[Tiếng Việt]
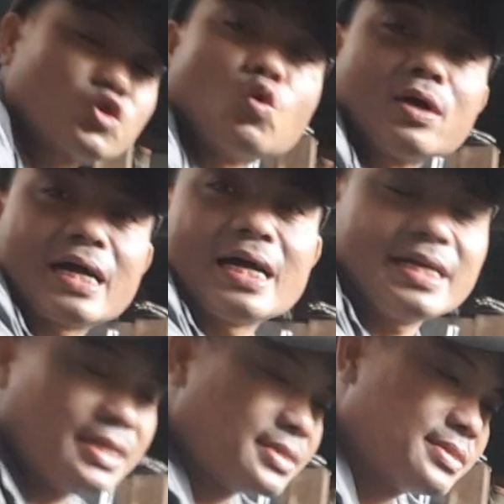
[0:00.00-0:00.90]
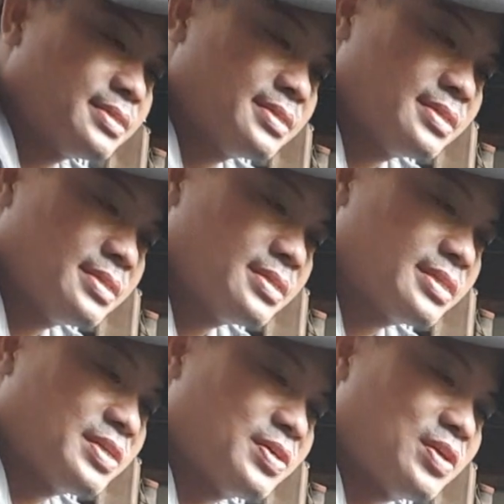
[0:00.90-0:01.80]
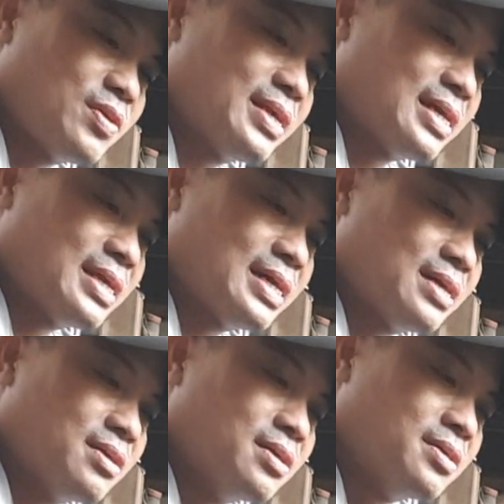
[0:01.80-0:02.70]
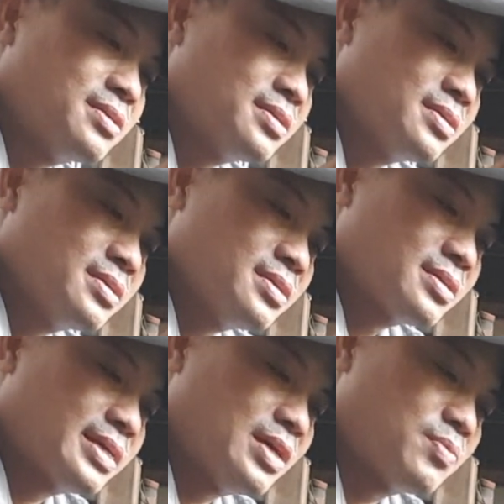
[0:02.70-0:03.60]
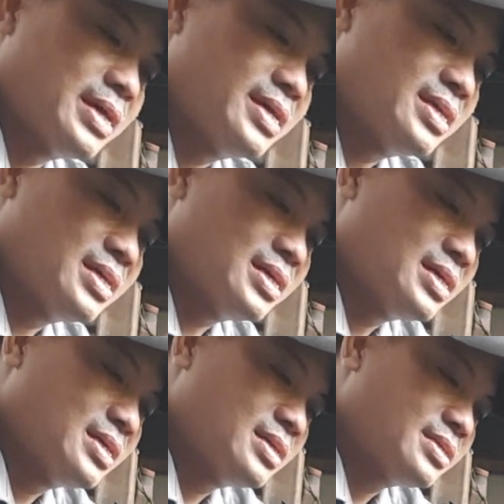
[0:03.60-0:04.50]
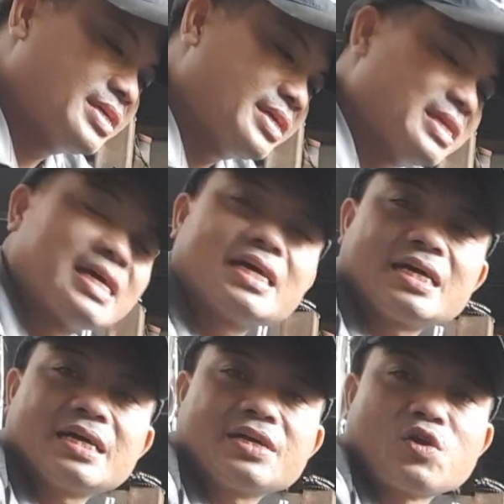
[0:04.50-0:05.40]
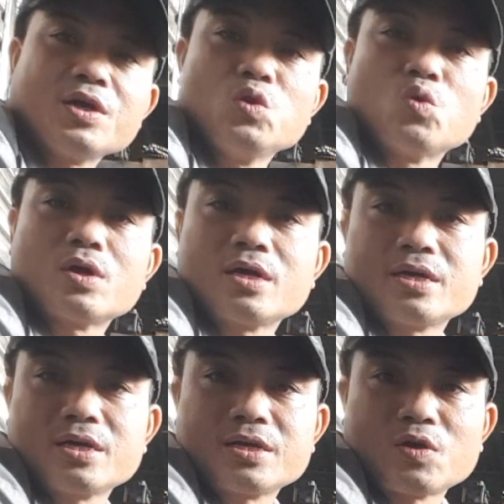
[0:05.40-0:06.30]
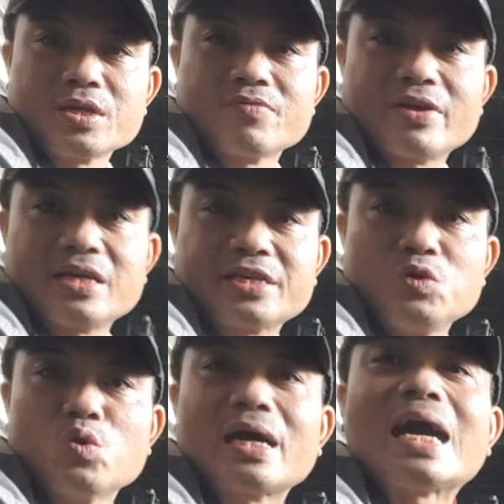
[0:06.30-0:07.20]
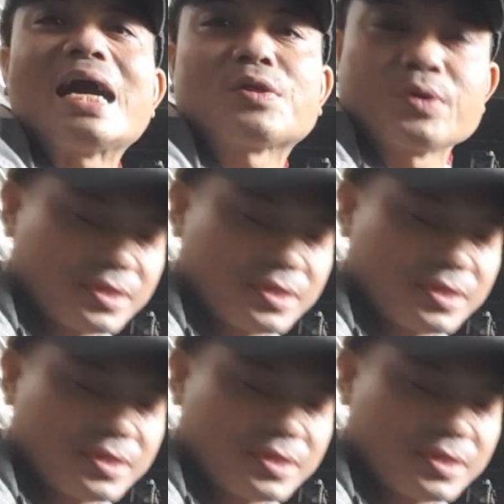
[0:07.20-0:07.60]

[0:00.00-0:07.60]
xuống cái á thì rồi nói rằng là ờ cái ông này à, chỉ là nói lùa nói như vậy là chỉ lùa gà thôi